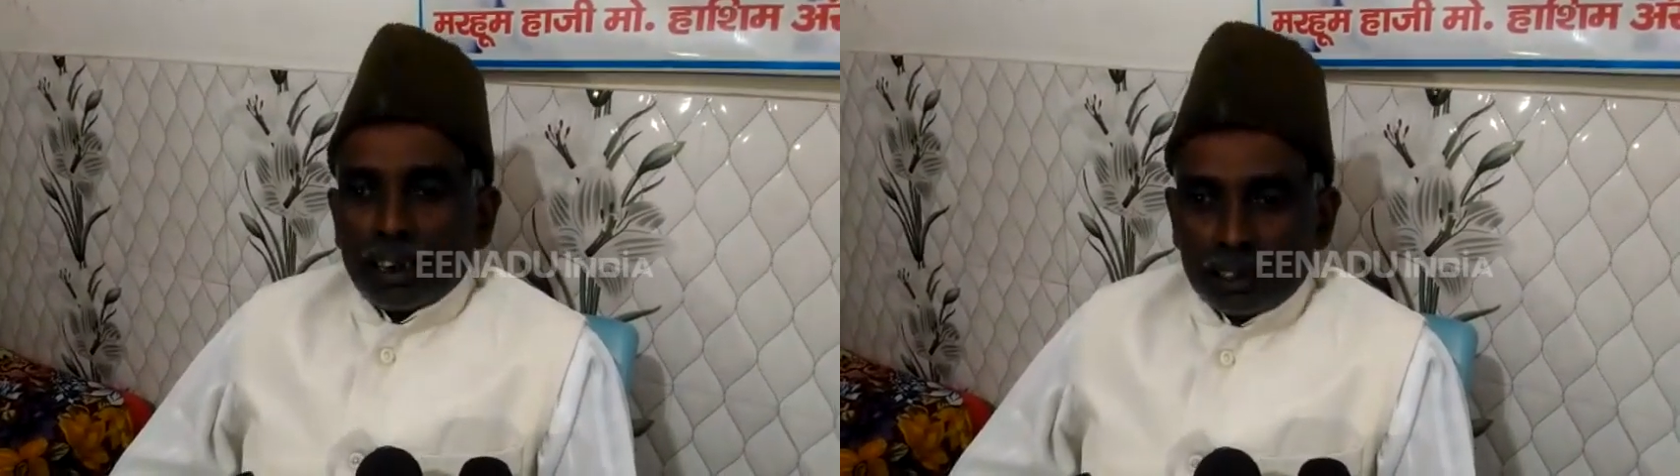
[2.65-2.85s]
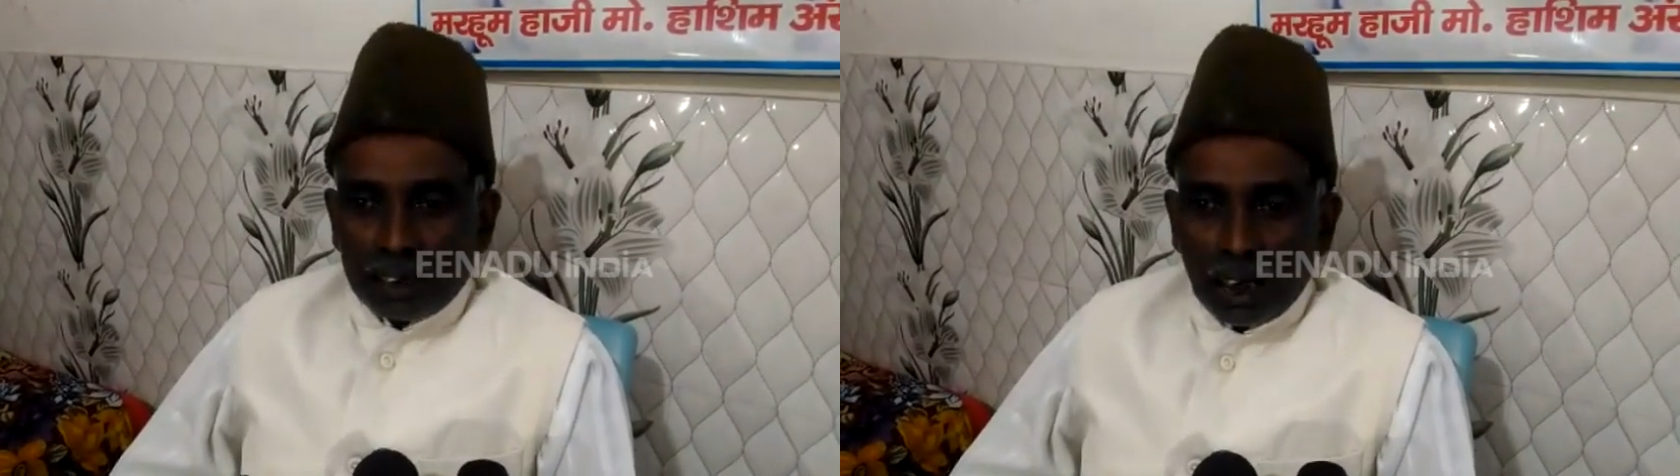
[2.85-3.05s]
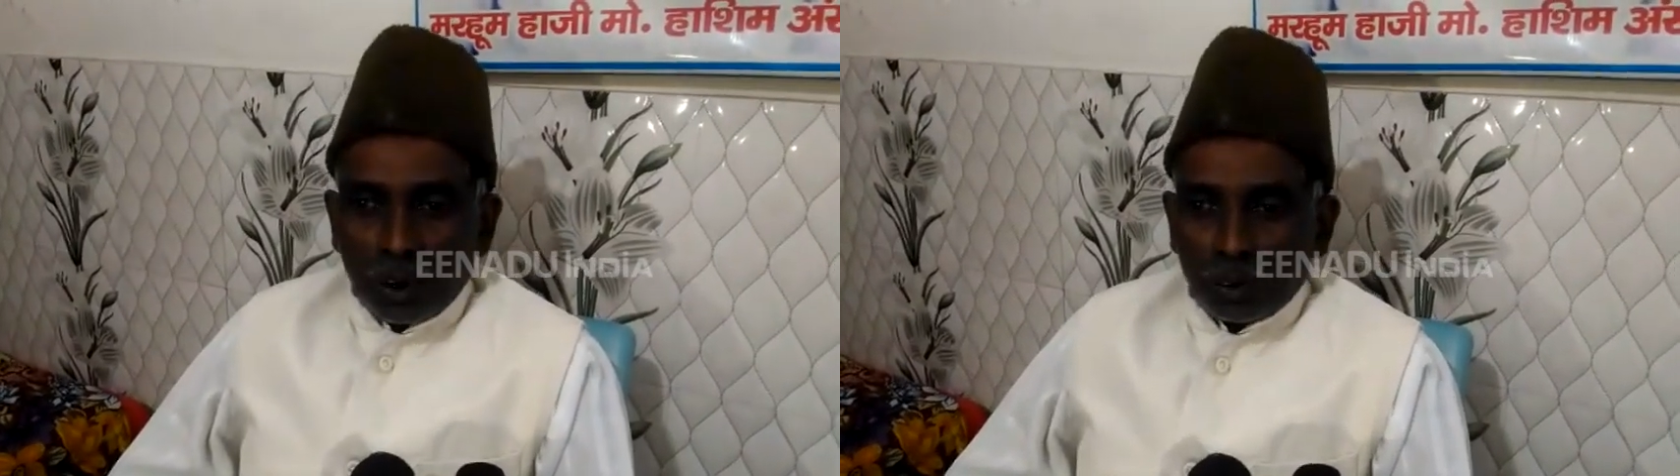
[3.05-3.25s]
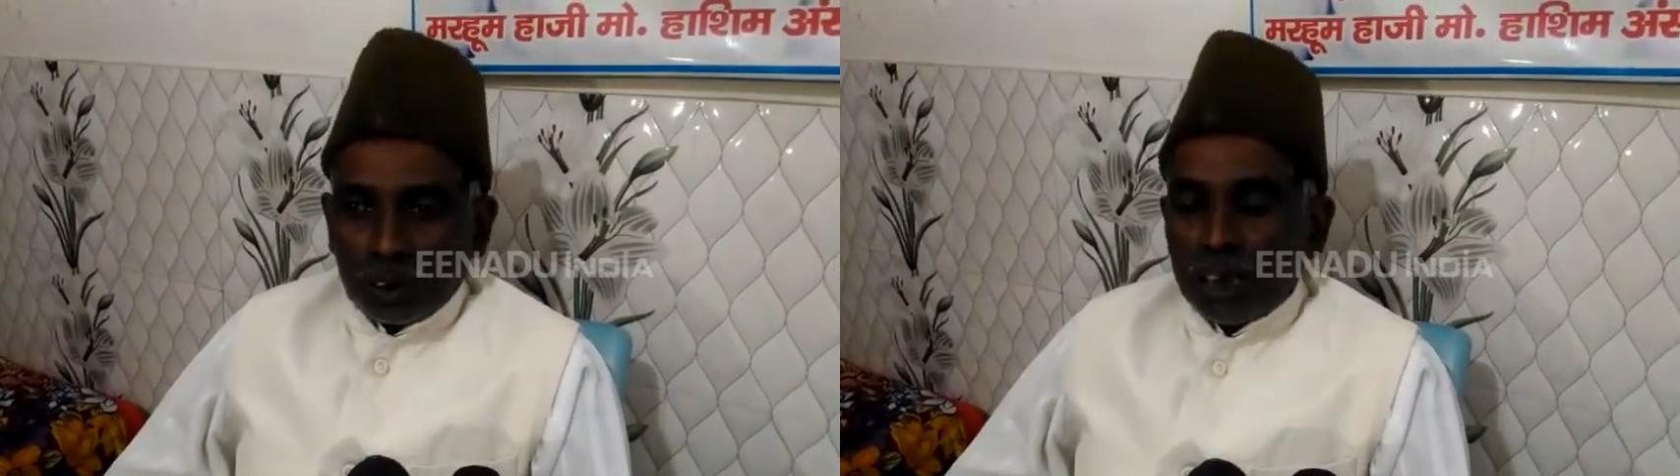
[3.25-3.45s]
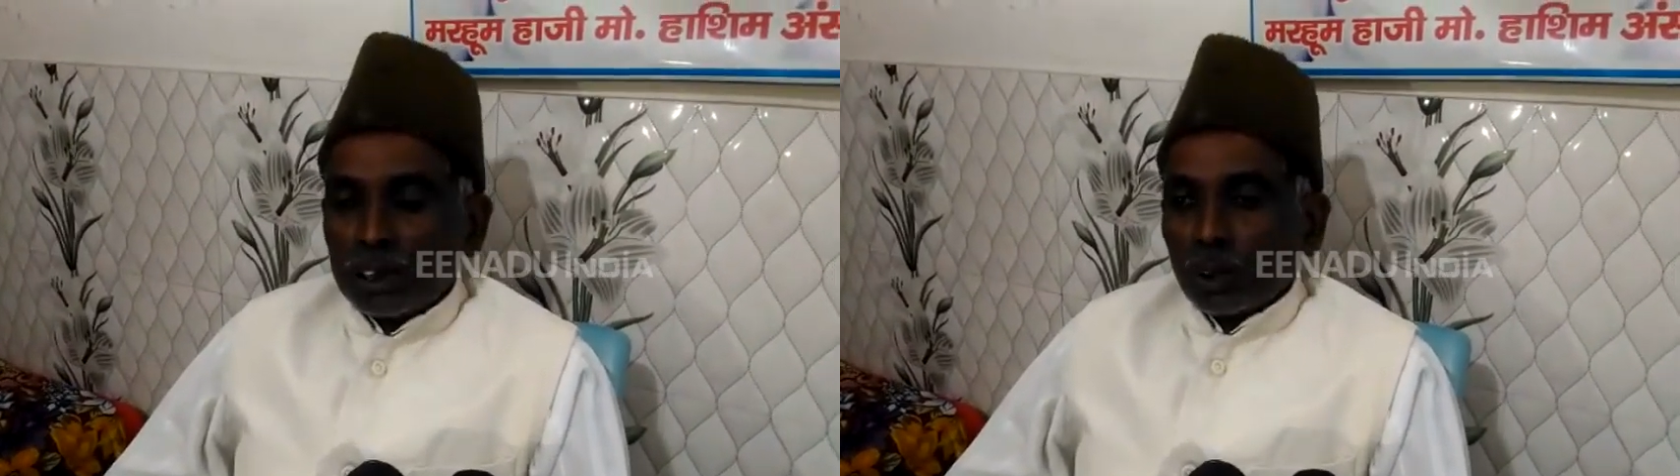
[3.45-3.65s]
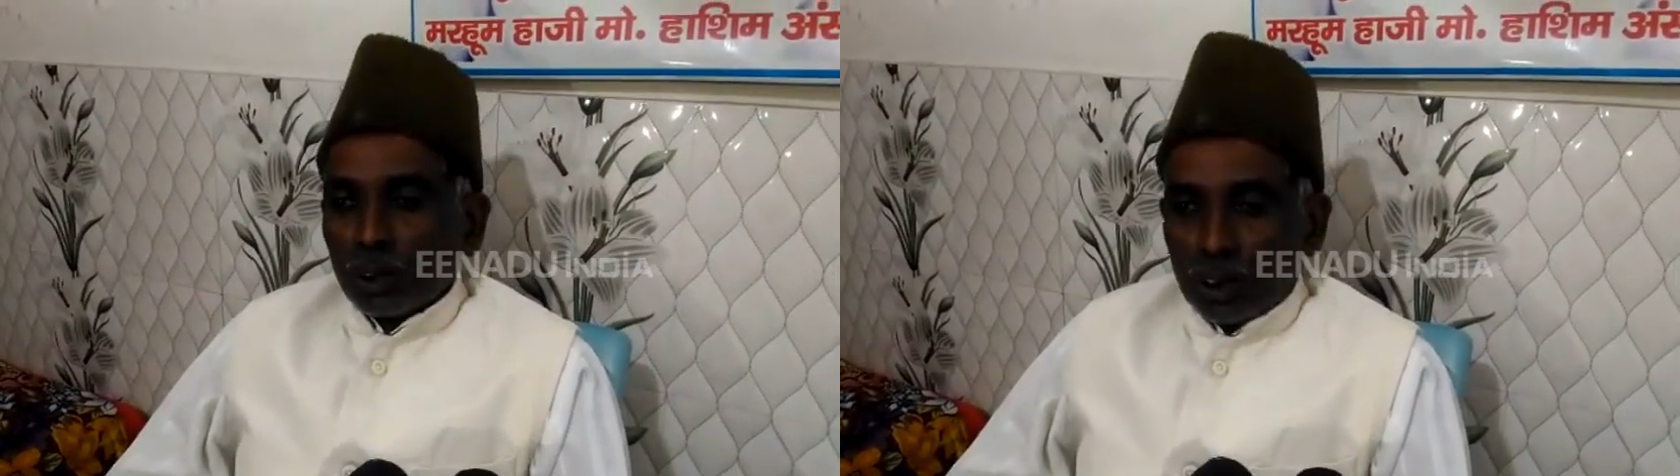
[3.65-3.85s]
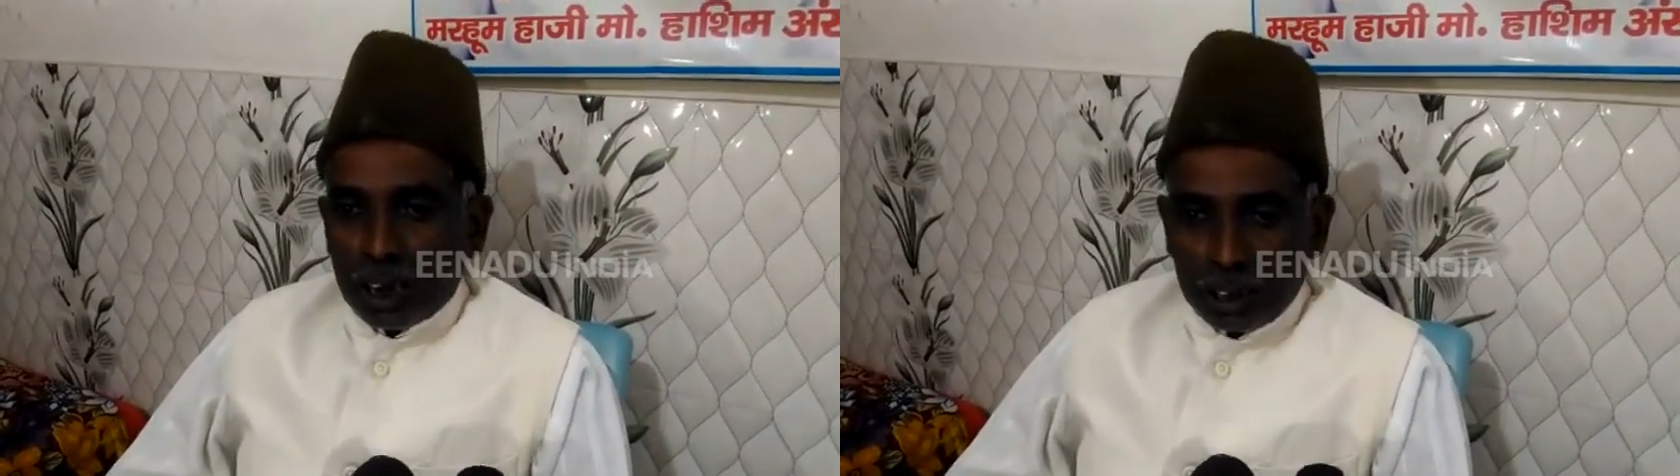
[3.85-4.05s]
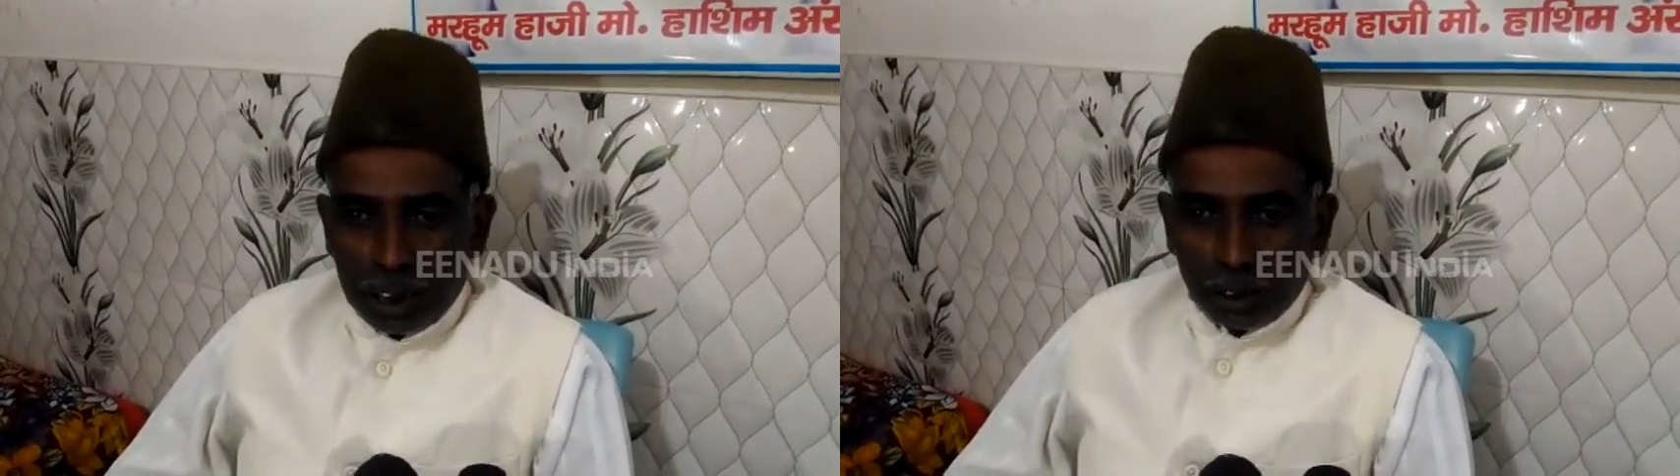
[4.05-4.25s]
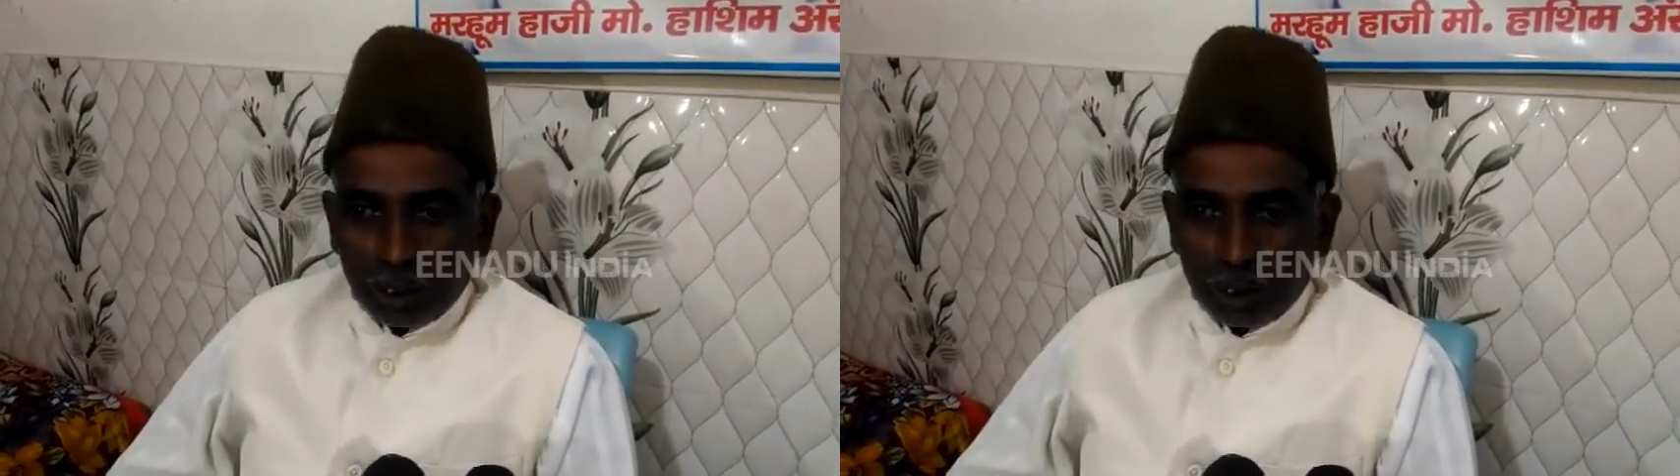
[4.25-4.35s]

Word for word: जिसका हो चाहे शिवसेना का हो